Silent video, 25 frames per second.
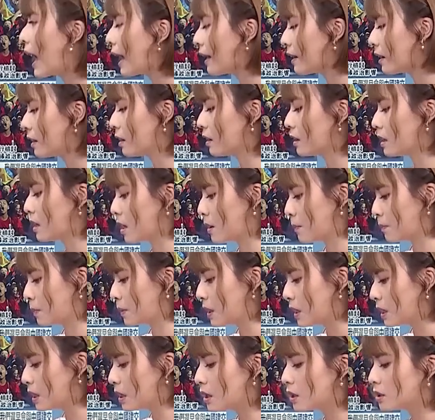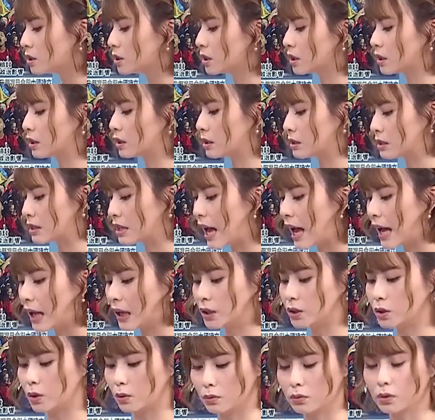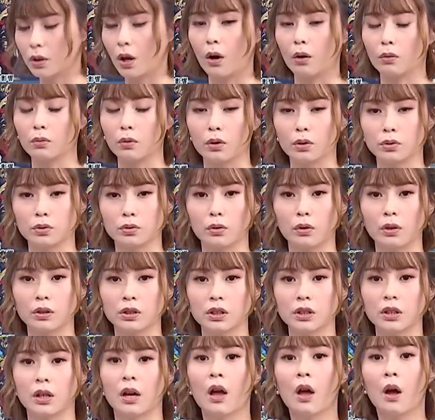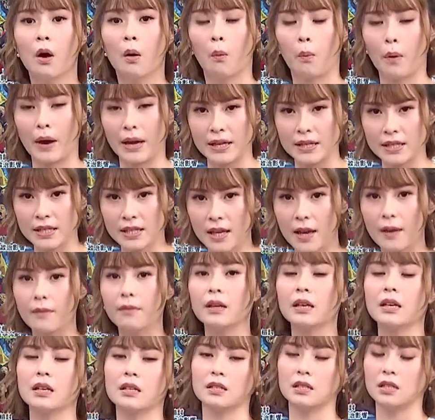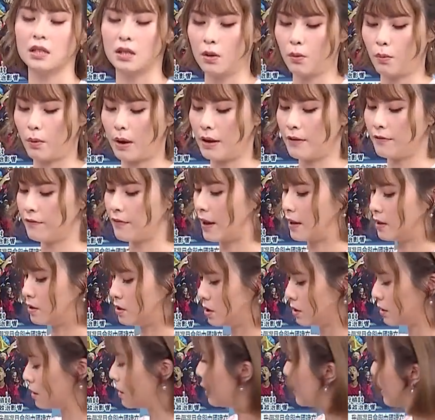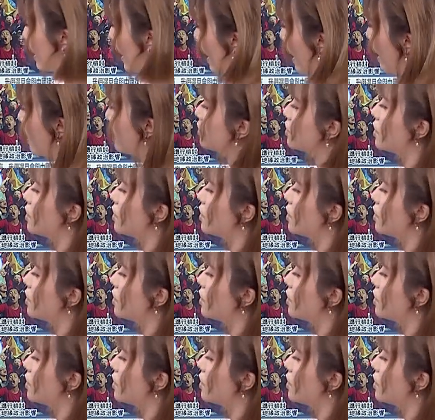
他呢也批这个蔡总统哦，说是违宪以及违反。这个两